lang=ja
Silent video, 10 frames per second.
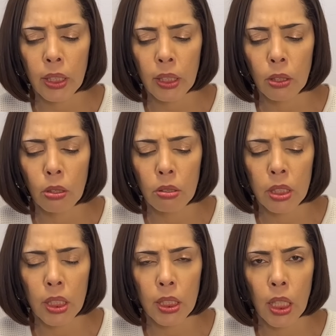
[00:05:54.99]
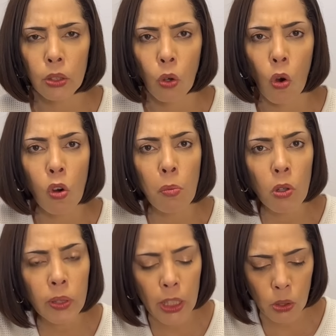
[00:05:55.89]
に投資したいと思
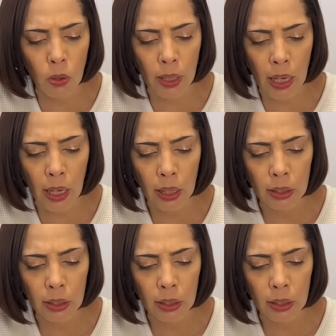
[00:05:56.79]
うでしょうか